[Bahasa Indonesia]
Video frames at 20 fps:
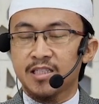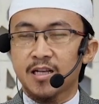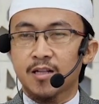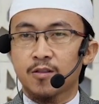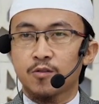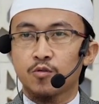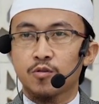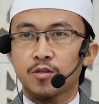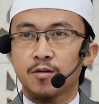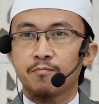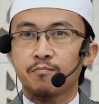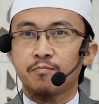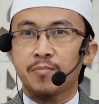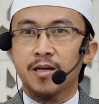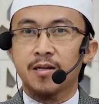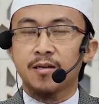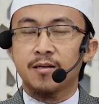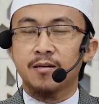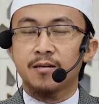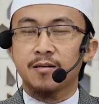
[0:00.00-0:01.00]
Satu
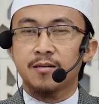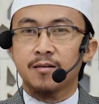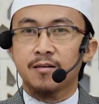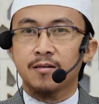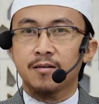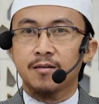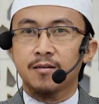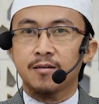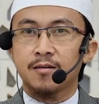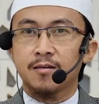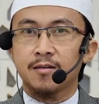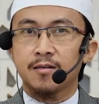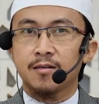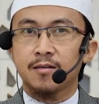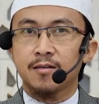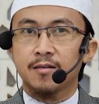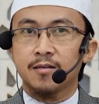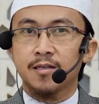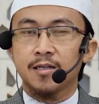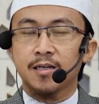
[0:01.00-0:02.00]
tempat
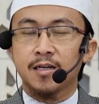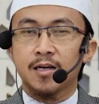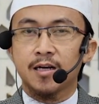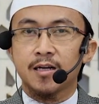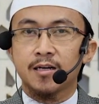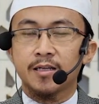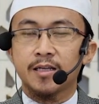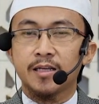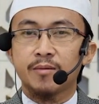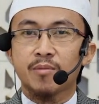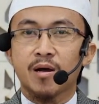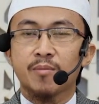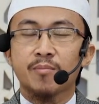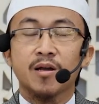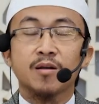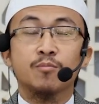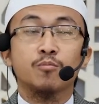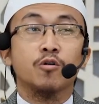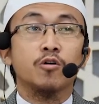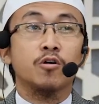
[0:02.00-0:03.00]
dengan
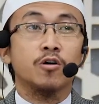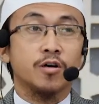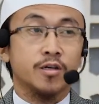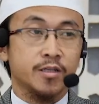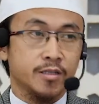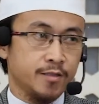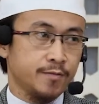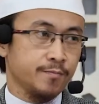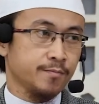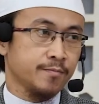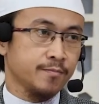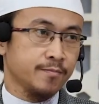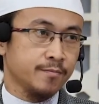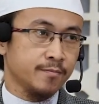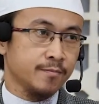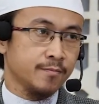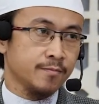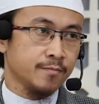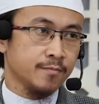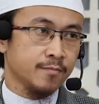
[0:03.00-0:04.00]
Imam Al-Bukhari
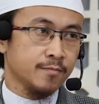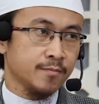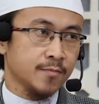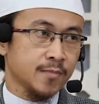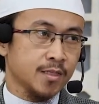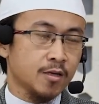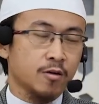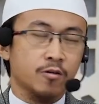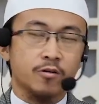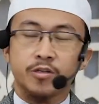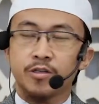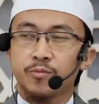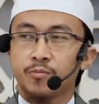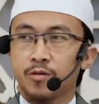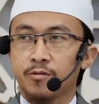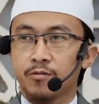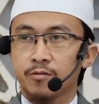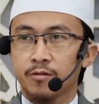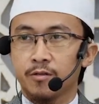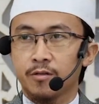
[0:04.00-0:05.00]

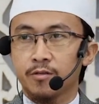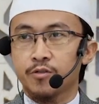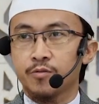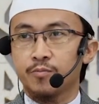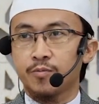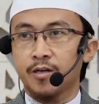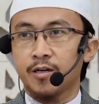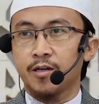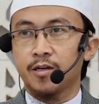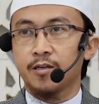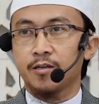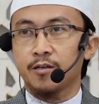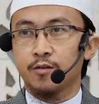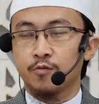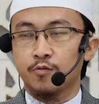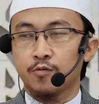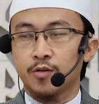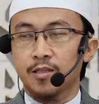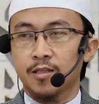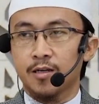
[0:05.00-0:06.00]
rahimahullah
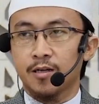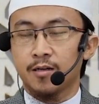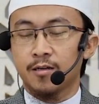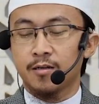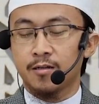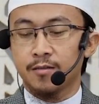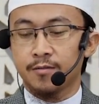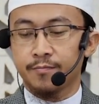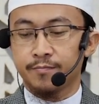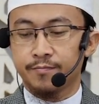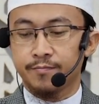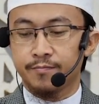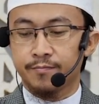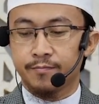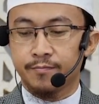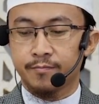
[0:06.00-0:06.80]
subhanahu wa ta'ala.